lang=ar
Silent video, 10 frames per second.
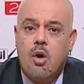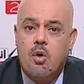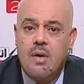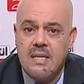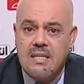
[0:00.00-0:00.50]

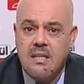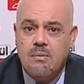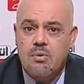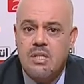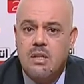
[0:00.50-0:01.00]
هنا سيدي
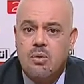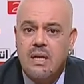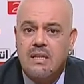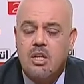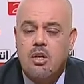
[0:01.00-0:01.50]
بوزيد
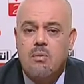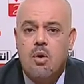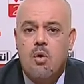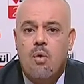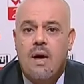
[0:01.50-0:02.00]
تناديكم
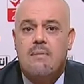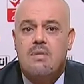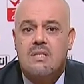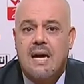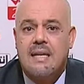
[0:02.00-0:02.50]
وانا
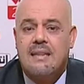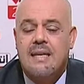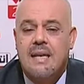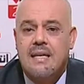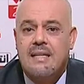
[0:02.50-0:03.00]
مستعد
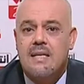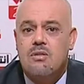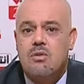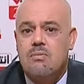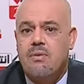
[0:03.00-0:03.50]
ايدي
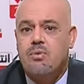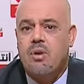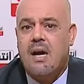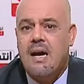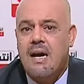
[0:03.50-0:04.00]
الزوز
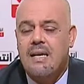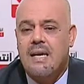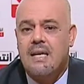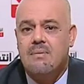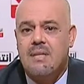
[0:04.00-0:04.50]
مفتوحه
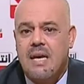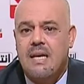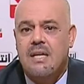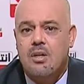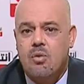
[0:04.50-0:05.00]
لخدمه
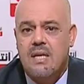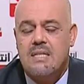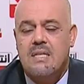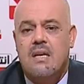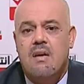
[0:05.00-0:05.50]
اهلي
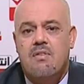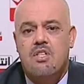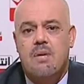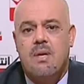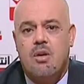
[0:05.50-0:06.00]
وناسي في
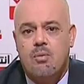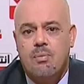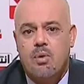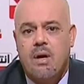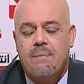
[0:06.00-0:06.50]
جميع
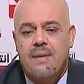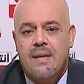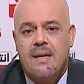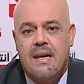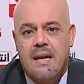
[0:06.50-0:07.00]
ربوع
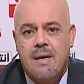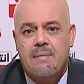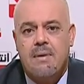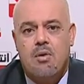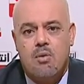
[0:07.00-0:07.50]

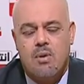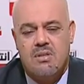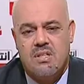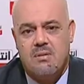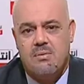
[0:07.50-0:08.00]
الهمامه وربوع
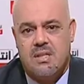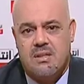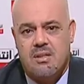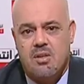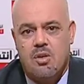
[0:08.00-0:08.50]
سيدي
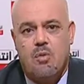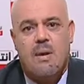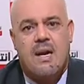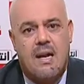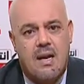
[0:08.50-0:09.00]
بوزيد
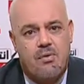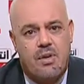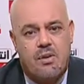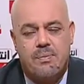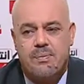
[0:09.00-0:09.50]
وبارك الله
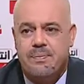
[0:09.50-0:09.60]
فيكم